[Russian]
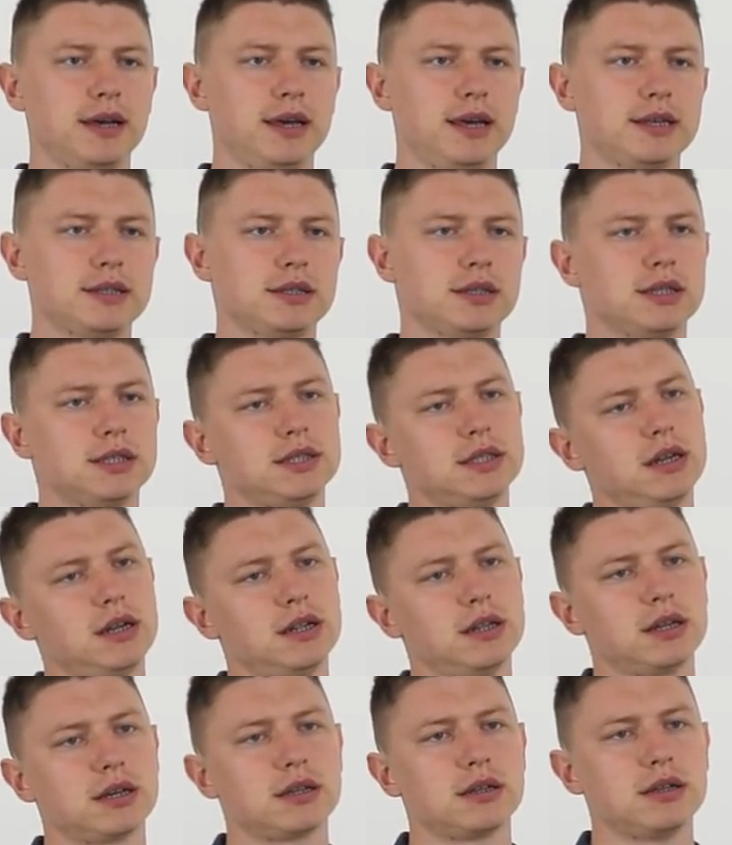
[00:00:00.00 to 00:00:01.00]
Если она
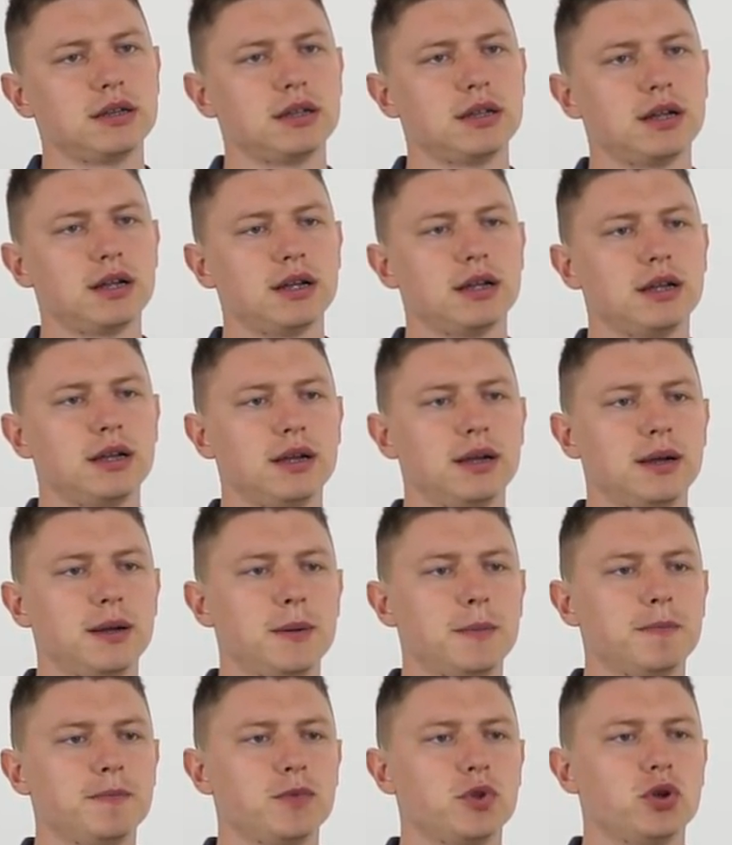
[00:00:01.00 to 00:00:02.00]
сильно наклонена,
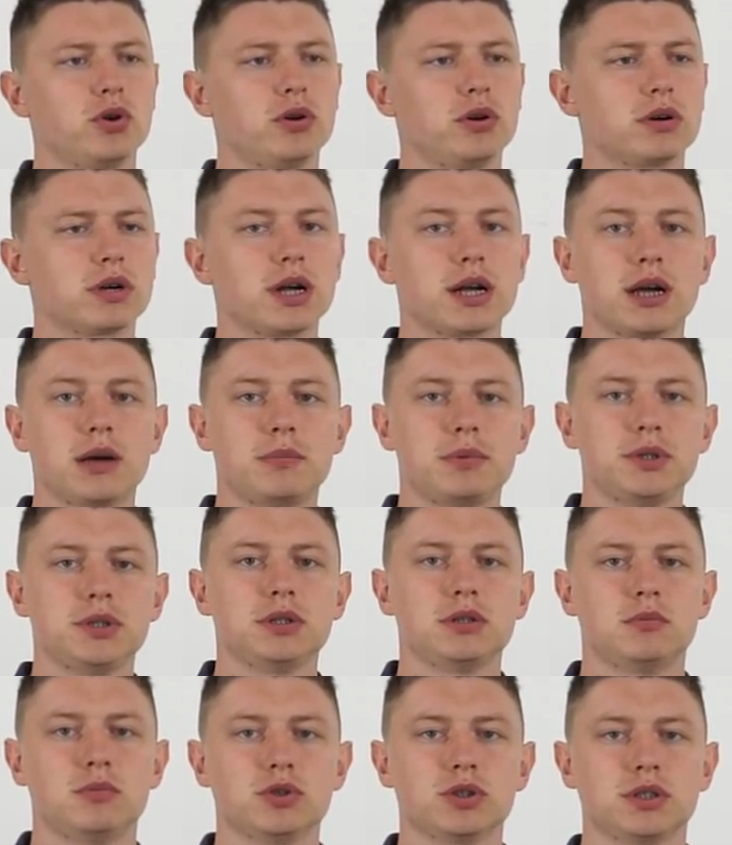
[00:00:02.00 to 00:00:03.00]
то какая
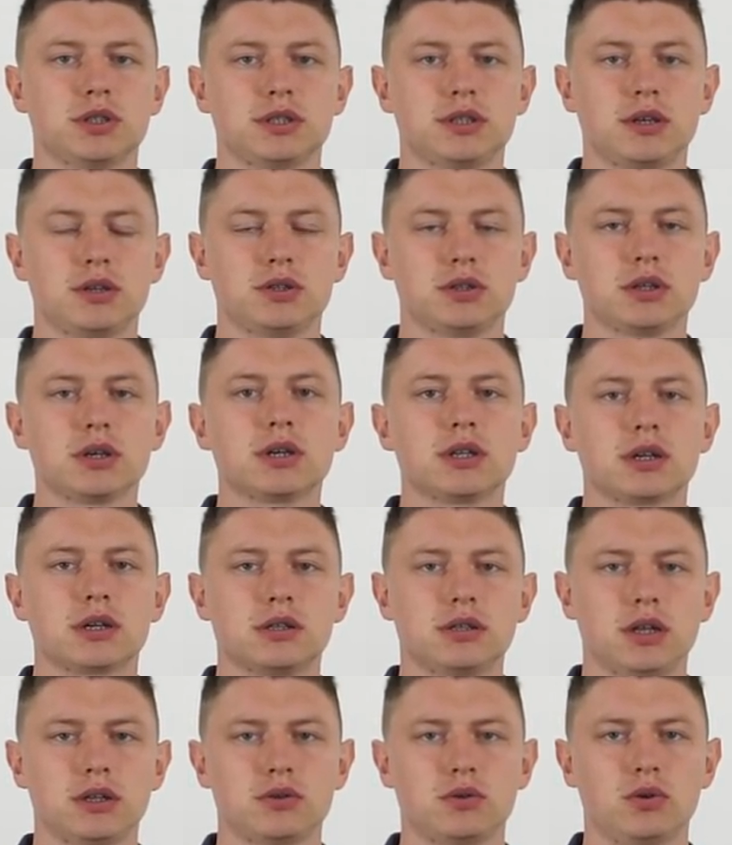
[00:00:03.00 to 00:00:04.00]
причина может заставить человека
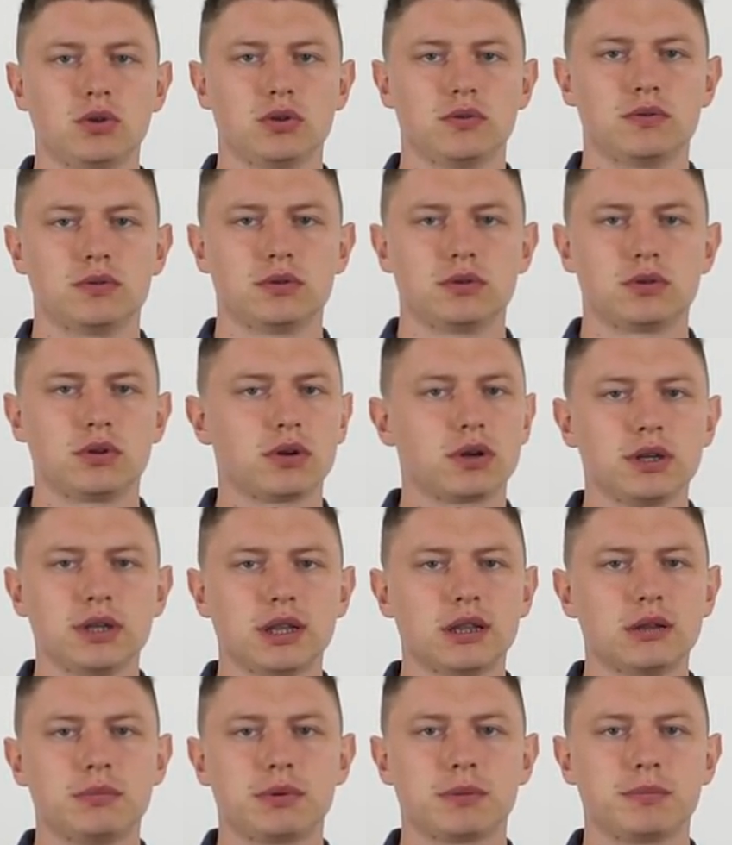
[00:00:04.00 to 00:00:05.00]
наклонять голову? Только не
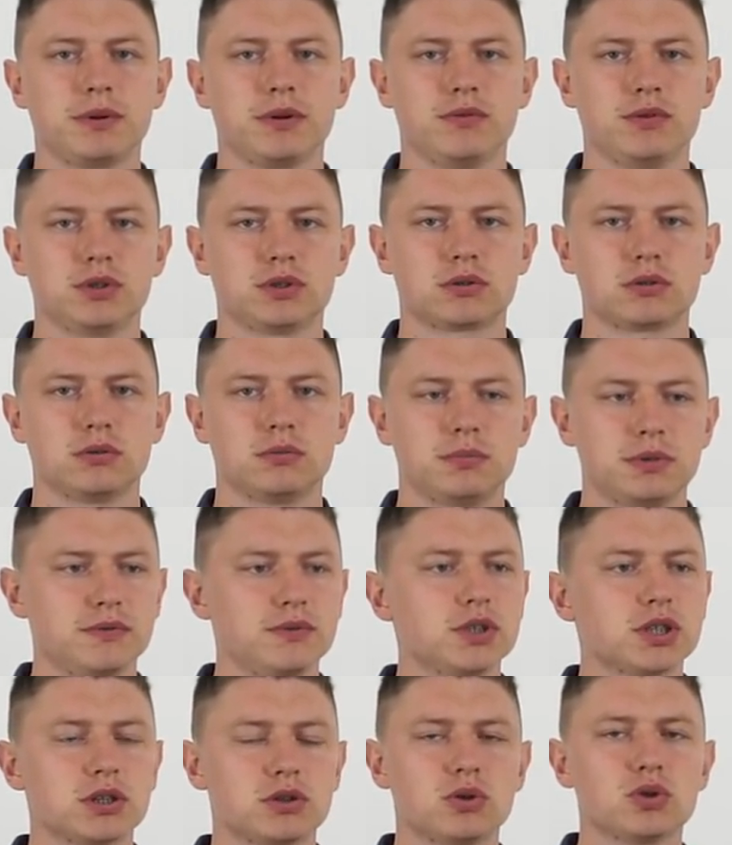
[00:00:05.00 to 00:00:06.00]
надо про привычку.
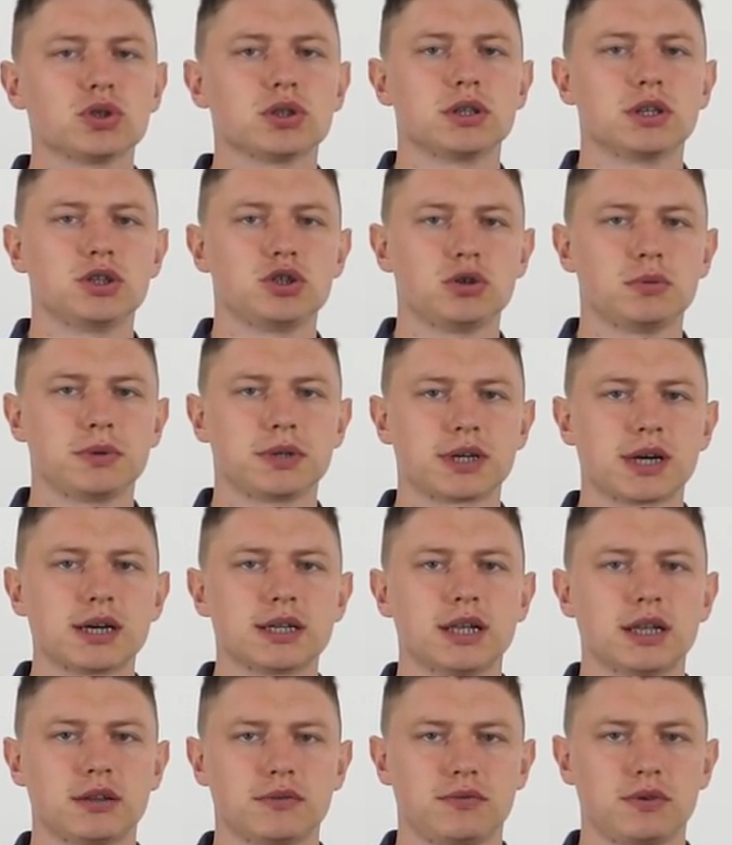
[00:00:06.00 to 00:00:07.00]
Привычка тоже на чем-то
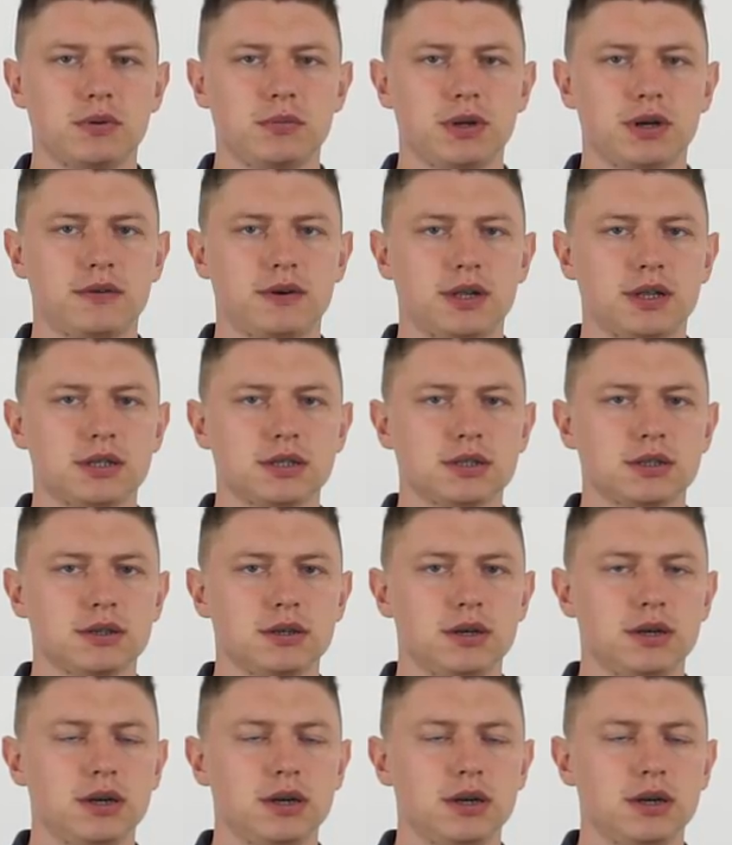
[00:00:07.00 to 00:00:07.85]
когда-то формировалась.